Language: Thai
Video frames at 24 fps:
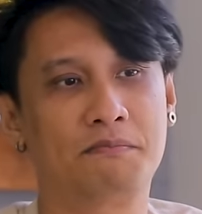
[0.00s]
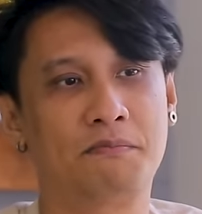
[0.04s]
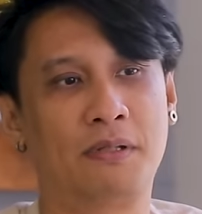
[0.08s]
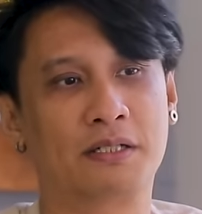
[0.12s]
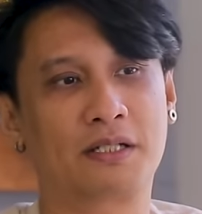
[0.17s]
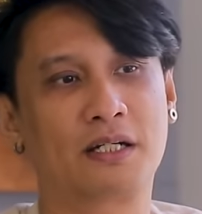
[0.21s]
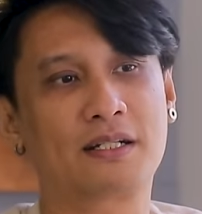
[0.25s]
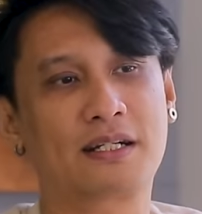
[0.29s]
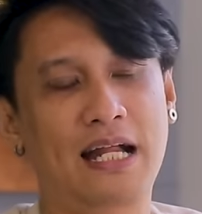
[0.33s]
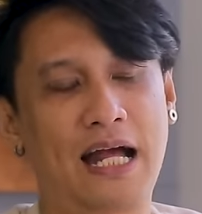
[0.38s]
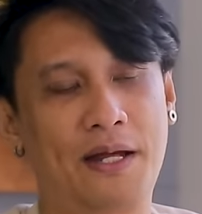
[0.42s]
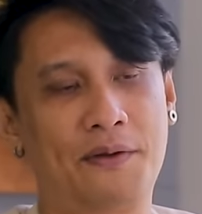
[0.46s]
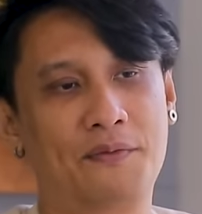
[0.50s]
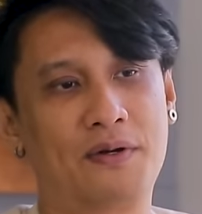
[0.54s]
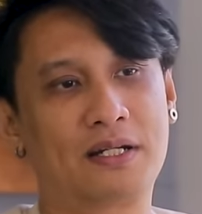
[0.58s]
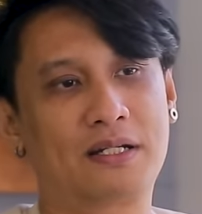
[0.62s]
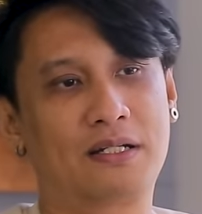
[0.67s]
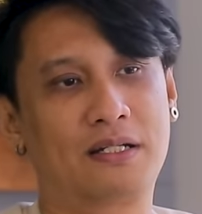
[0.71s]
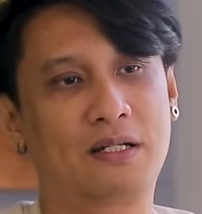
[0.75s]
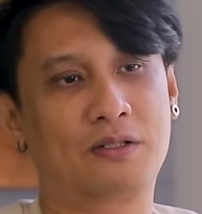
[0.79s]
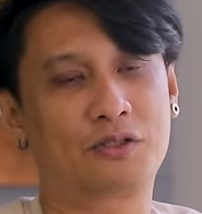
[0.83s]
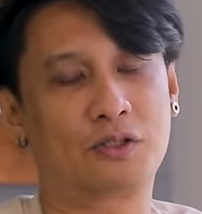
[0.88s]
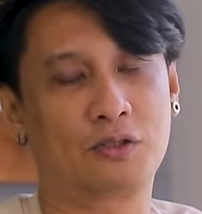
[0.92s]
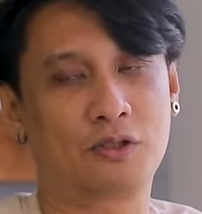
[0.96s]
มันก็กลายว่า
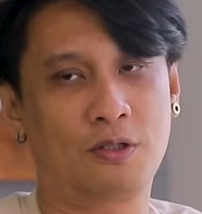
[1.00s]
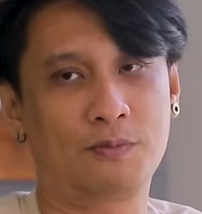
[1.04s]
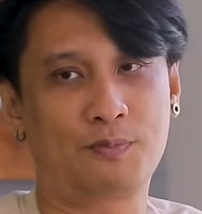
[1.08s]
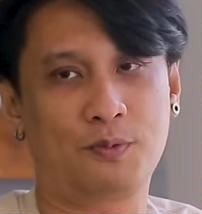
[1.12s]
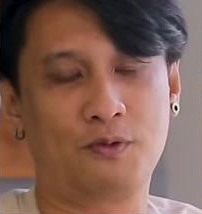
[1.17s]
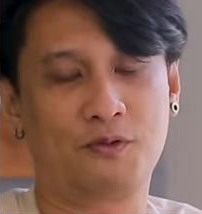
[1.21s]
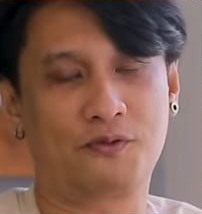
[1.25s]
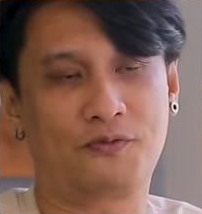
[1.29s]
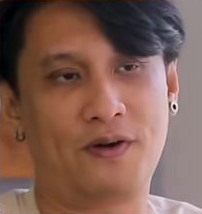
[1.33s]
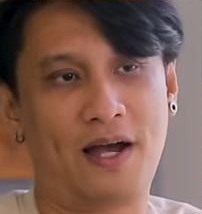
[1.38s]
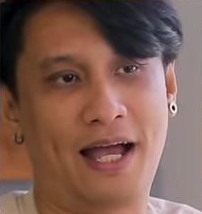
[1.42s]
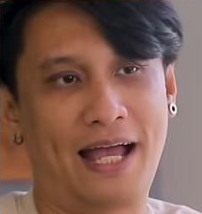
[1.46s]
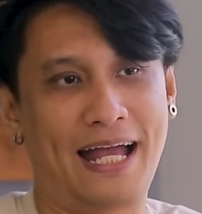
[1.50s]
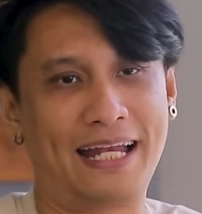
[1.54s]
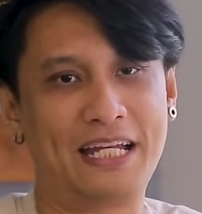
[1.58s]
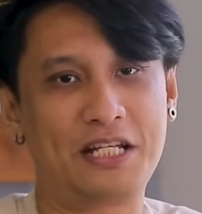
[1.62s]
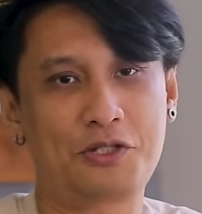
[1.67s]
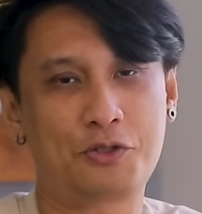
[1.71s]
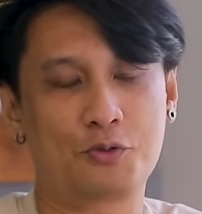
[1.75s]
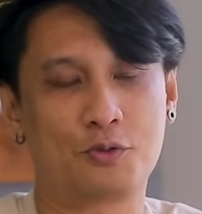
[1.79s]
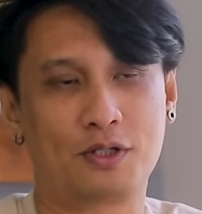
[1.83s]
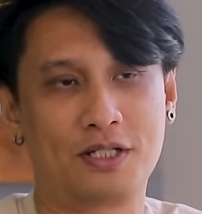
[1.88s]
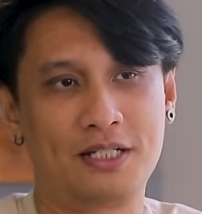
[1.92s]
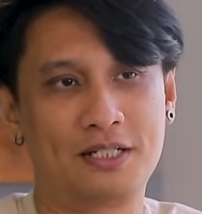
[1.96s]
เราจะต้องปลูกฝังแอด
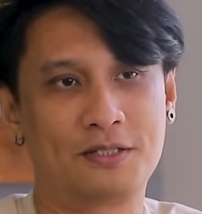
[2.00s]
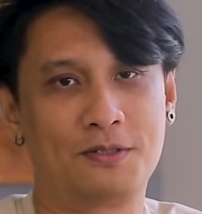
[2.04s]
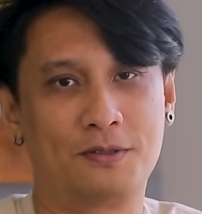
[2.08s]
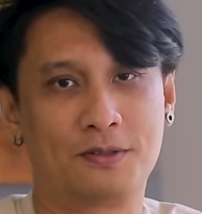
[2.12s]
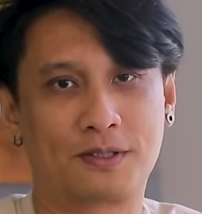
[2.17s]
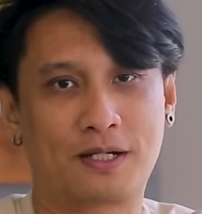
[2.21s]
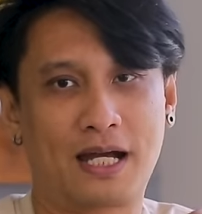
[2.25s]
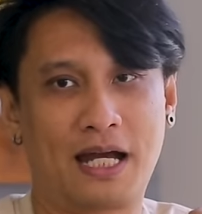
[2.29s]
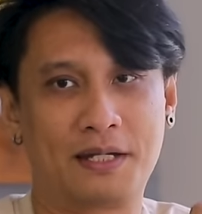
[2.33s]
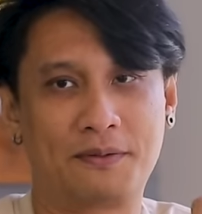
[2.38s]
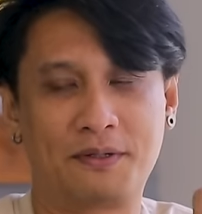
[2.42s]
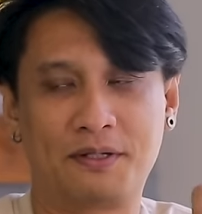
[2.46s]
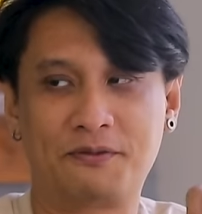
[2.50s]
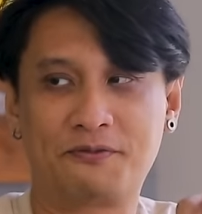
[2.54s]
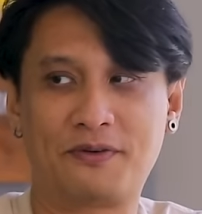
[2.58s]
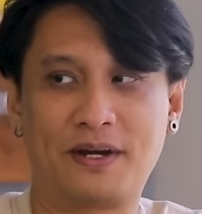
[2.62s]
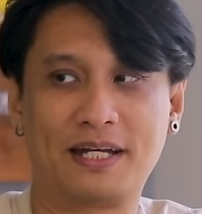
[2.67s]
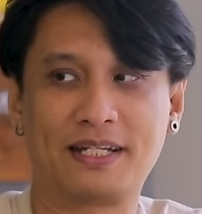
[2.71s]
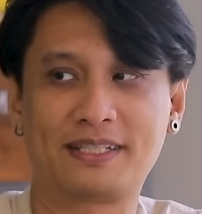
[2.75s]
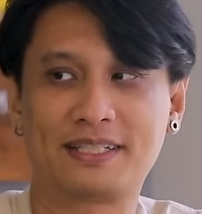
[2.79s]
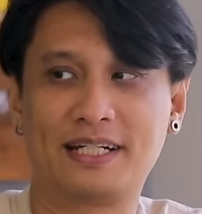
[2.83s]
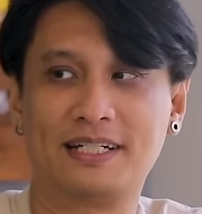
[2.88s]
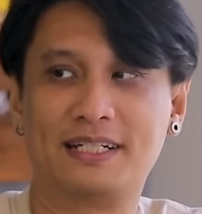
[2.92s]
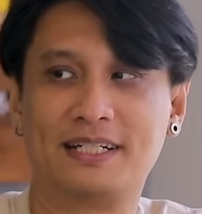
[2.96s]
ดิจูดเรื่องของการเป็นไฟ
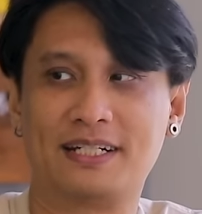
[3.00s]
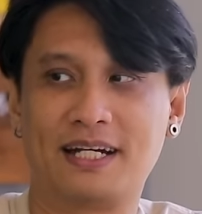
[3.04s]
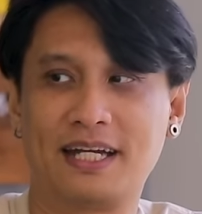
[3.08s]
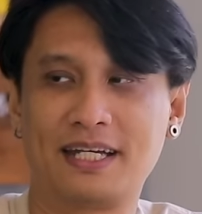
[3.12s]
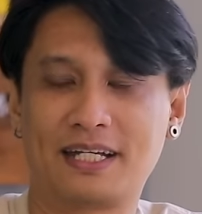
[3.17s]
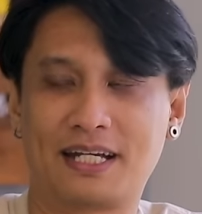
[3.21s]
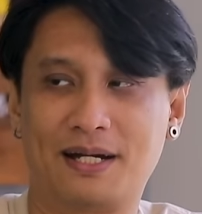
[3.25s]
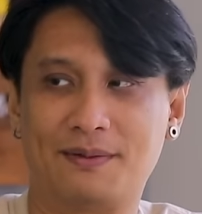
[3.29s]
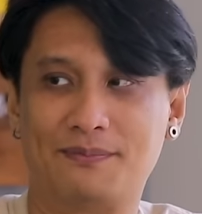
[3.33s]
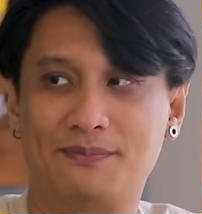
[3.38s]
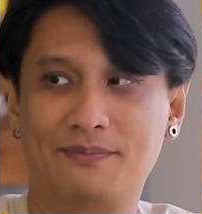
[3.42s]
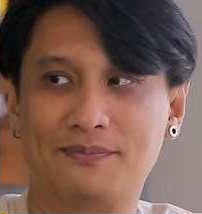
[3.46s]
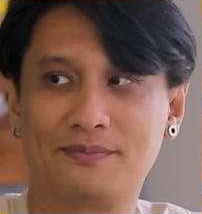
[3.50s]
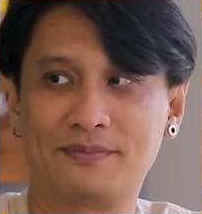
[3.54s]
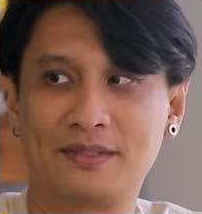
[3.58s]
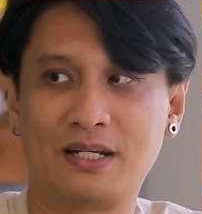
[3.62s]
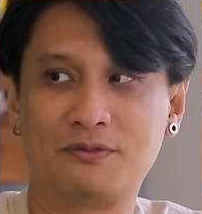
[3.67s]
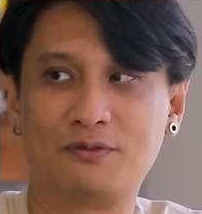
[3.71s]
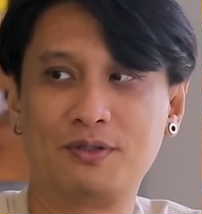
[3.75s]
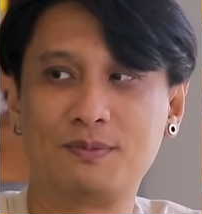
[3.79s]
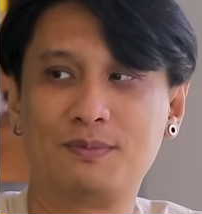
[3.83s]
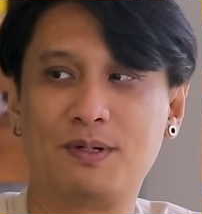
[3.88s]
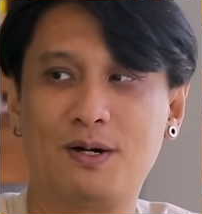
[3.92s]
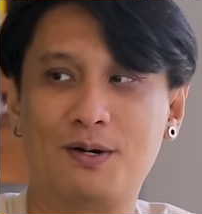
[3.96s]
เตอร์ให้กับ
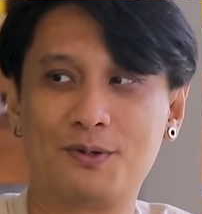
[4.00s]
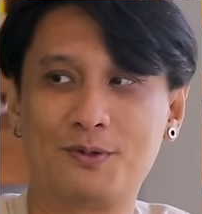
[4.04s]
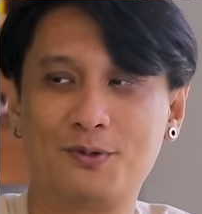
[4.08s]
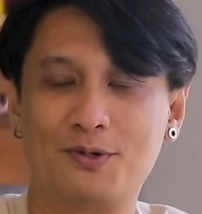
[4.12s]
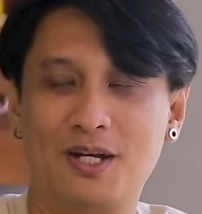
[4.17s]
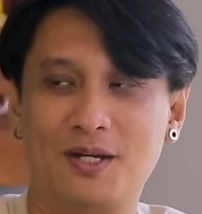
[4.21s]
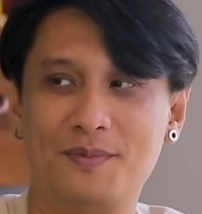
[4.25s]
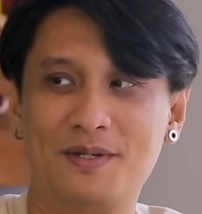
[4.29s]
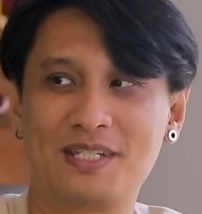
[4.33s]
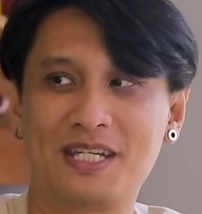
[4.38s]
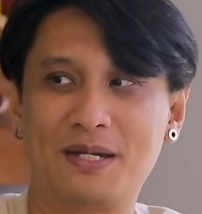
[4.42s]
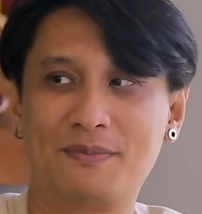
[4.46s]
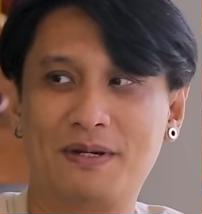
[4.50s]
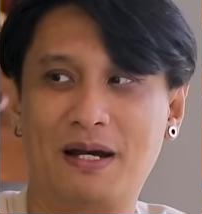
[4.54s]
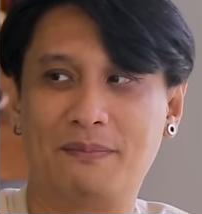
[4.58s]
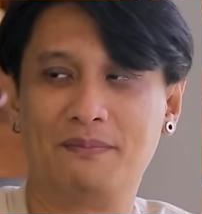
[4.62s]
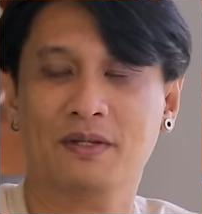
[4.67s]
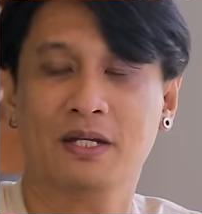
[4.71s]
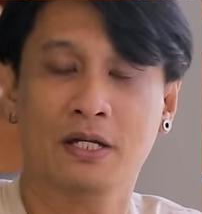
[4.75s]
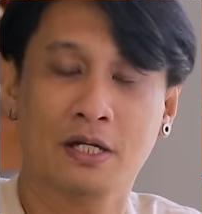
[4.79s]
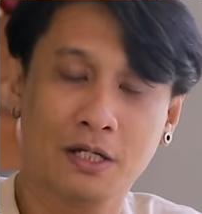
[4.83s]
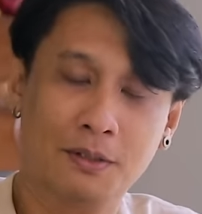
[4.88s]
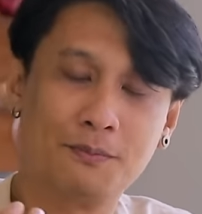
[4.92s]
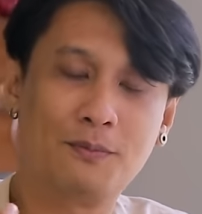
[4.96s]
นักฟุตบอลด้วยไม่ใช่แบบ
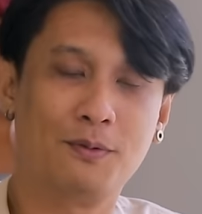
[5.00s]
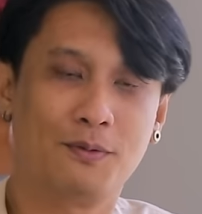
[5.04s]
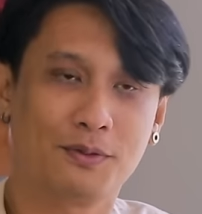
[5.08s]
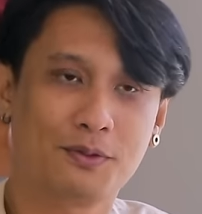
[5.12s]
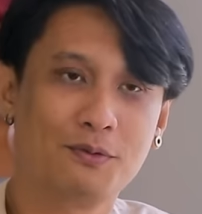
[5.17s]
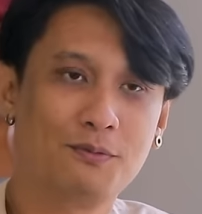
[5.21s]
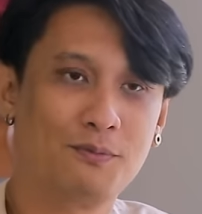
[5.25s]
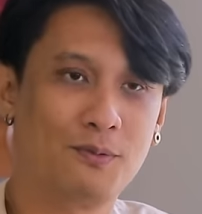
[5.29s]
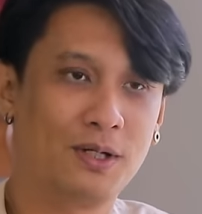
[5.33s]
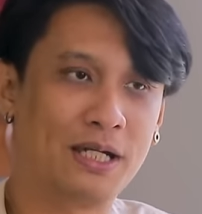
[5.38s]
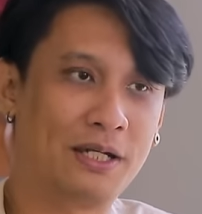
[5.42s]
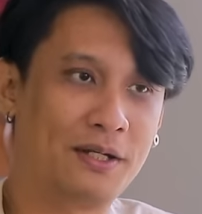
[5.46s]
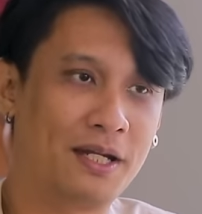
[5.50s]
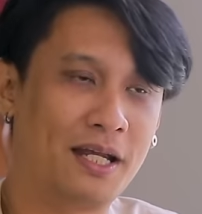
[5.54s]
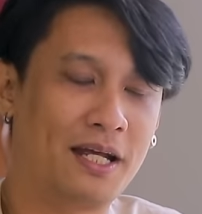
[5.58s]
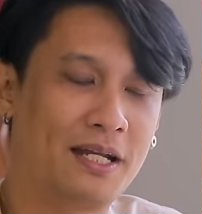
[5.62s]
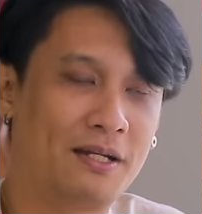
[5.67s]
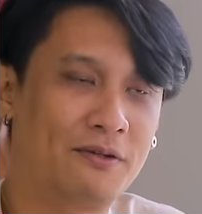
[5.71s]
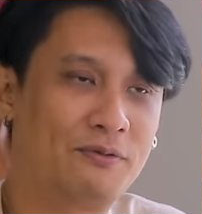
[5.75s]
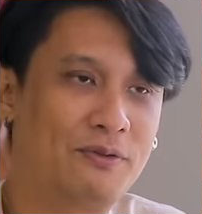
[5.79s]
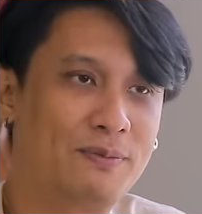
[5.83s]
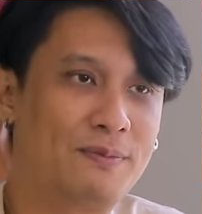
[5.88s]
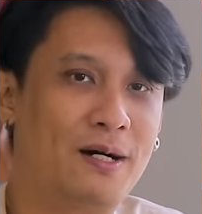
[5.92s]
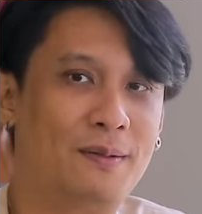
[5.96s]
เพราะว่าทุกวันนี้
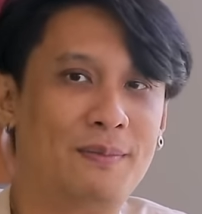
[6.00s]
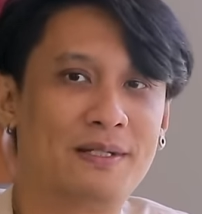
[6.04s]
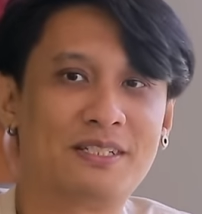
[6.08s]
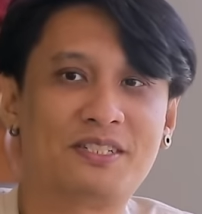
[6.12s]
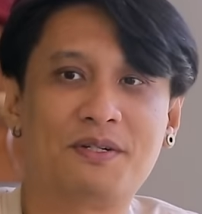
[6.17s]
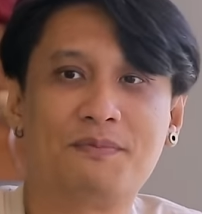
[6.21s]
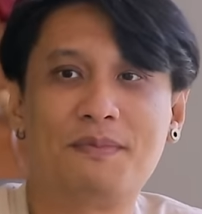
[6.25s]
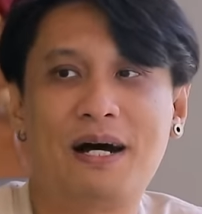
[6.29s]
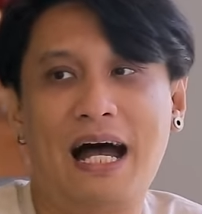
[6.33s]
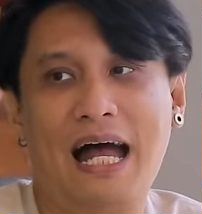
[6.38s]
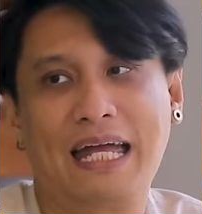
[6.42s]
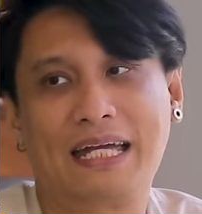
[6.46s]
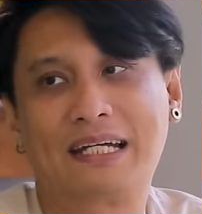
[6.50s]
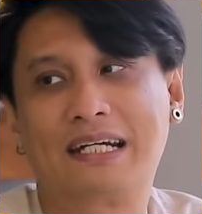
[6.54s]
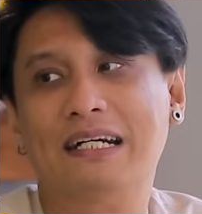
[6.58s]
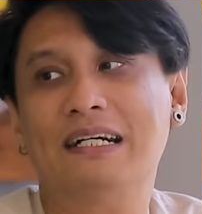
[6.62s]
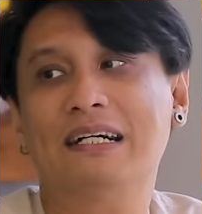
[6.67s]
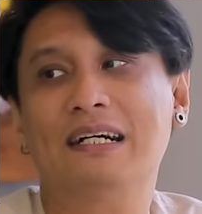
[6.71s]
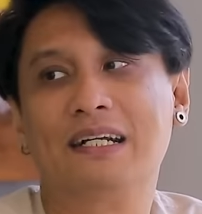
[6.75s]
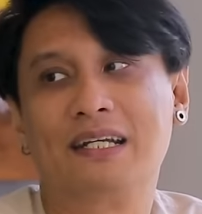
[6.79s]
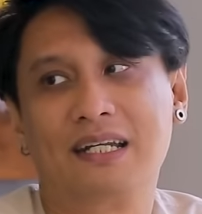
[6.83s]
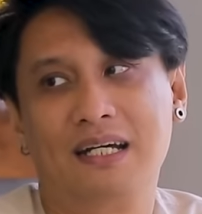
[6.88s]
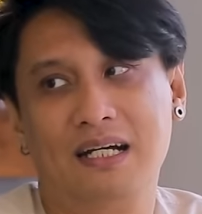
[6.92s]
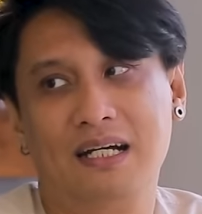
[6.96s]
นักฟุตบอลมันสบายเกิน